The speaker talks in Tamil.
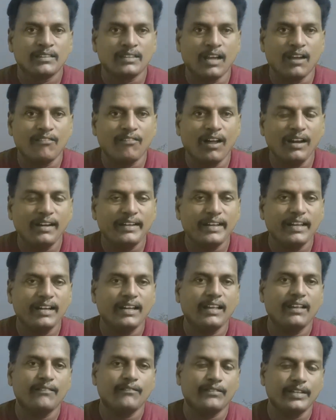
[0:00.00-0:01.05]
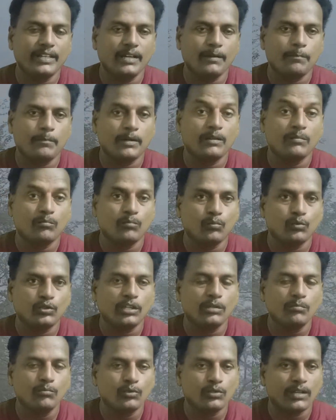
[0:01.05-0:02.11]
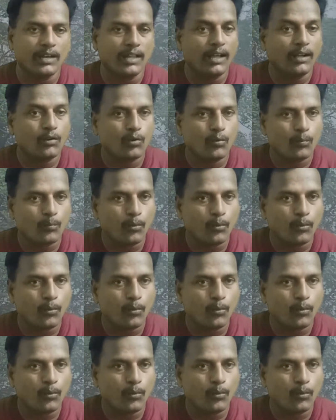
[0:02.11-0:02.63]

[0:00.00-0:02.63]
தான் வாழ்க்கையில் வீரப்பன் முதன் முதலாக